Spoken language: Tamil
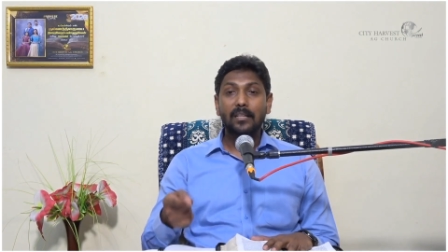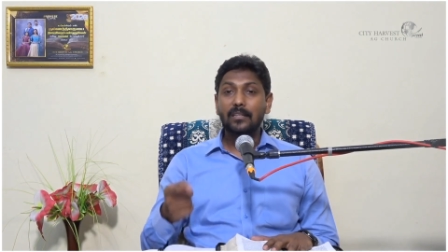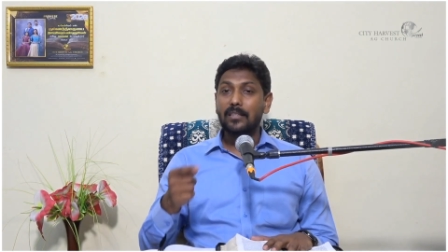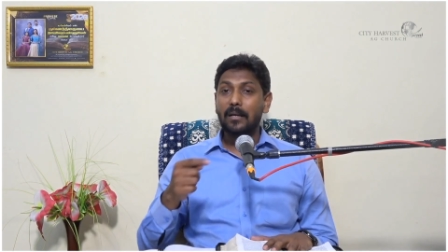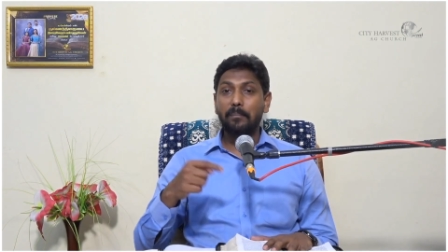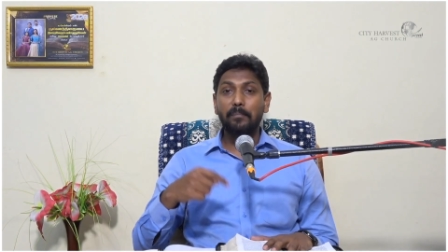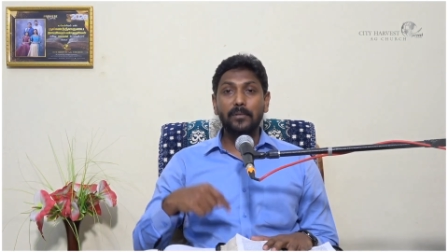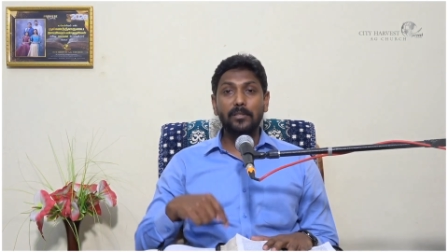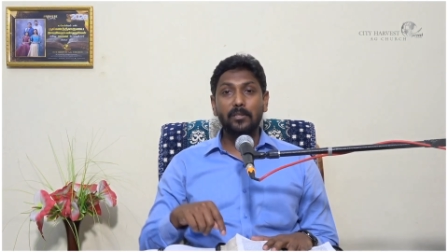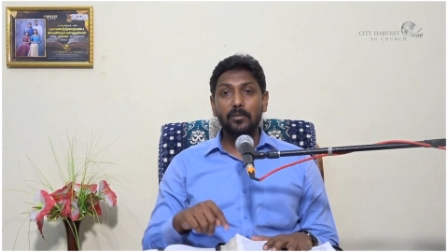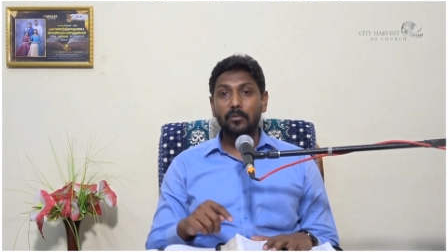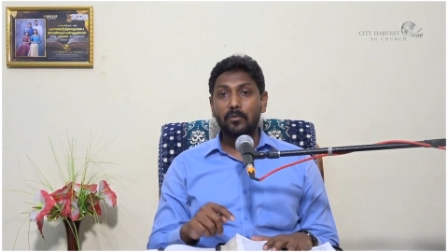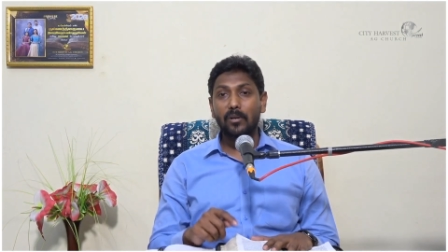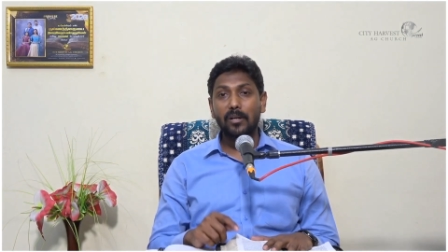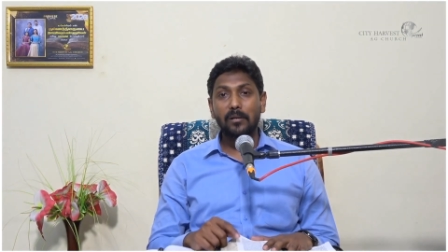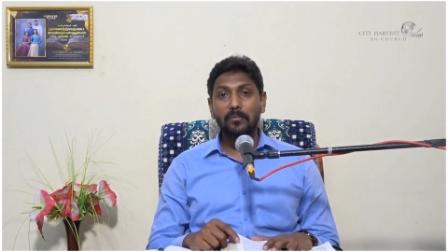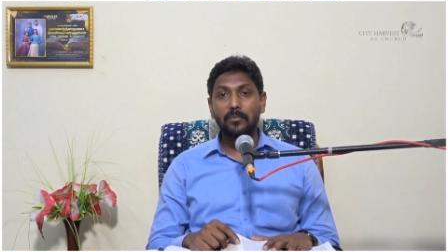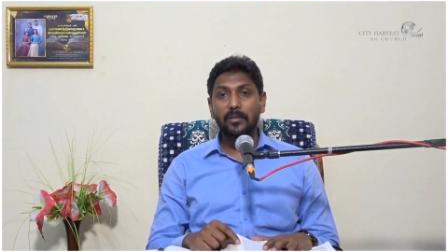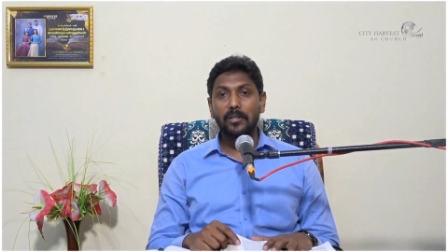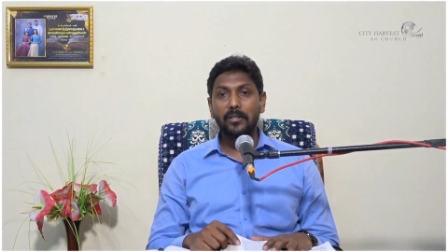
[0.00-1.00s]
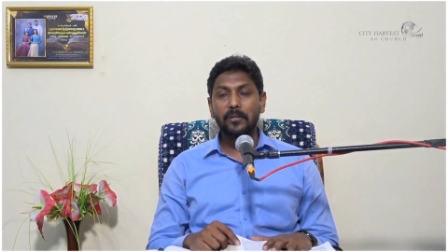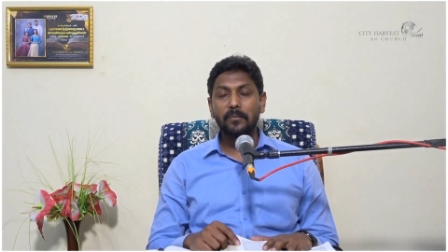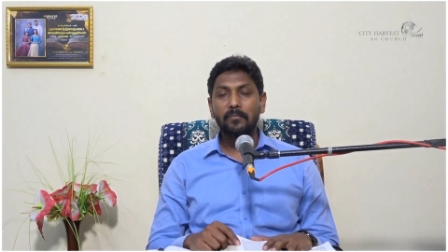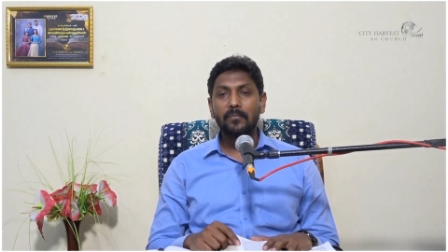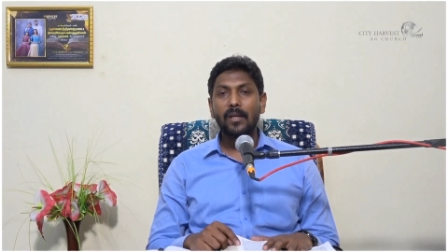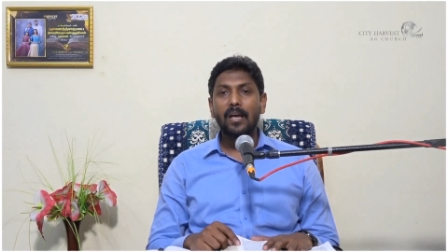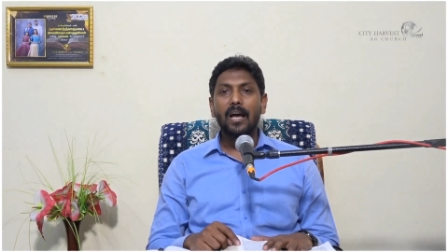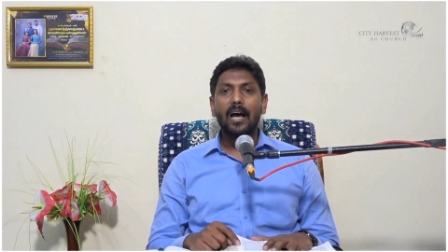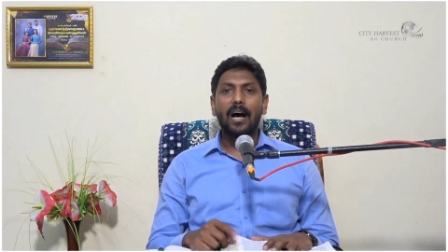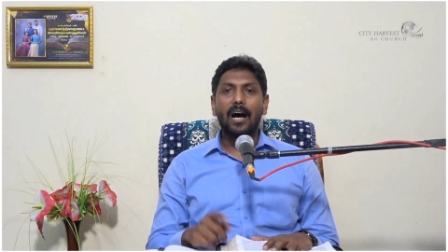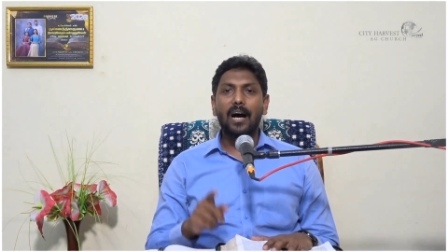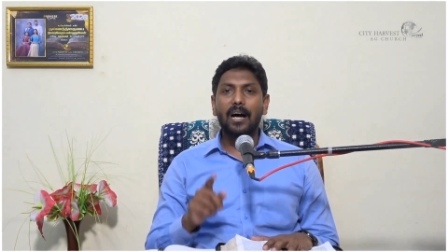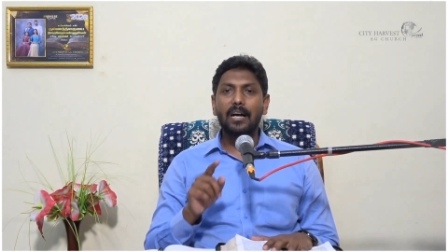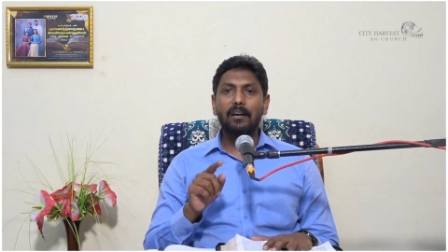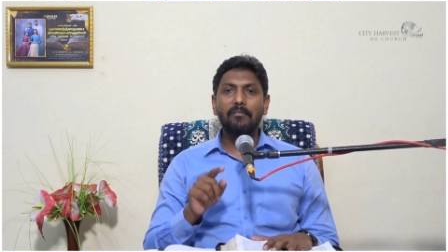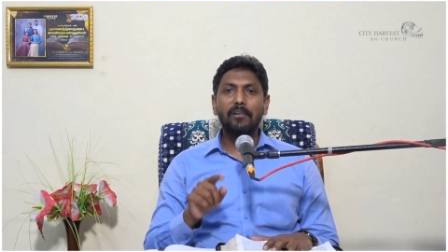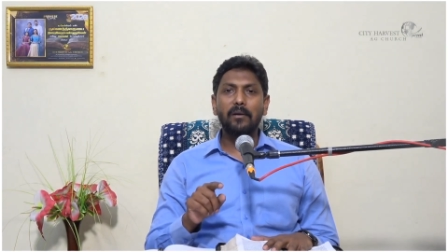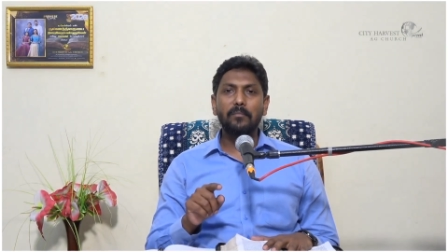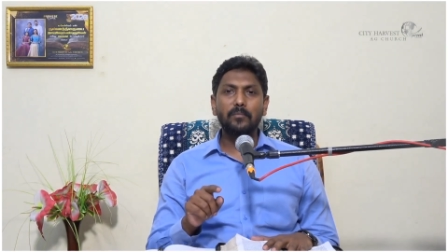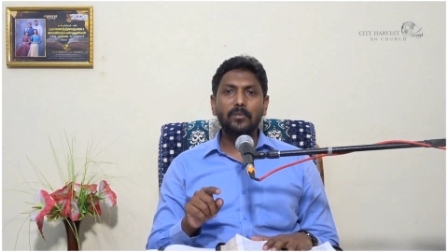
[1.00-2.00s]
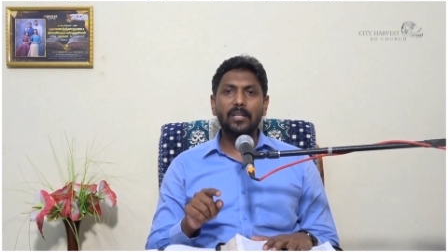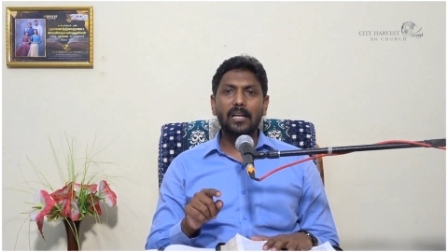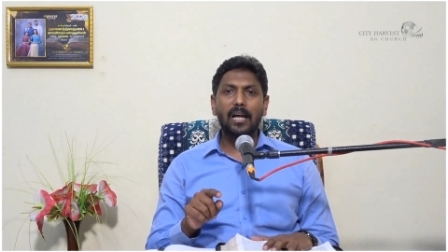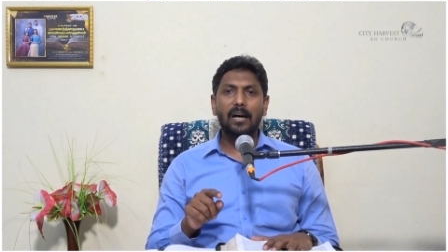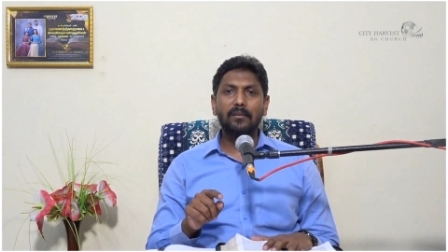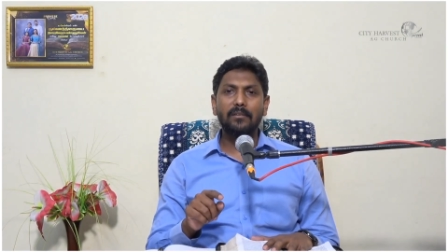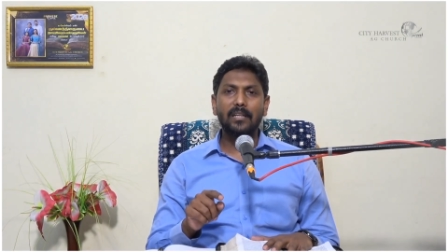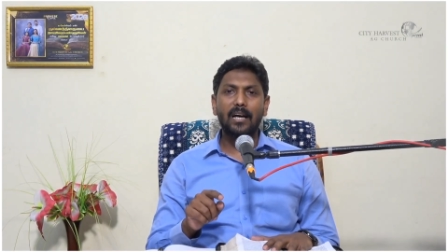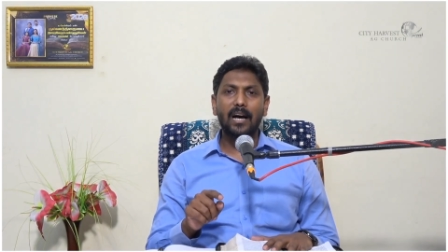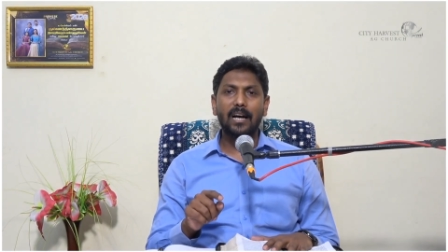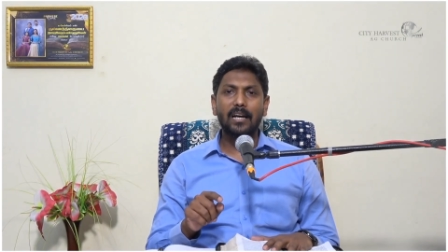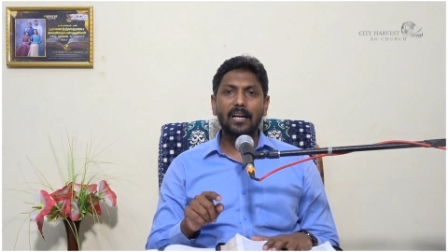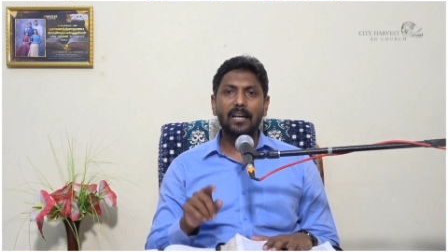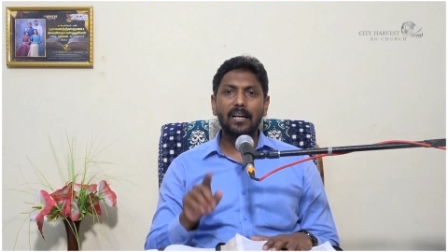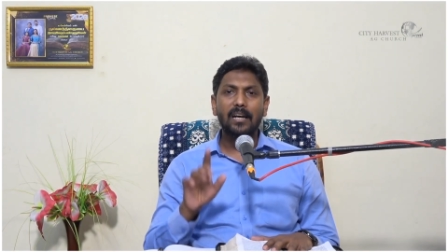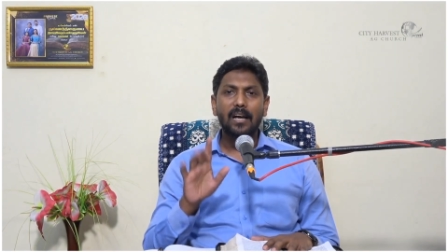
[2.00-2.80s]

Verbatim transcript: தப்பித்துக் கொள்ள முடியும் ஆகவே முதலாவதாக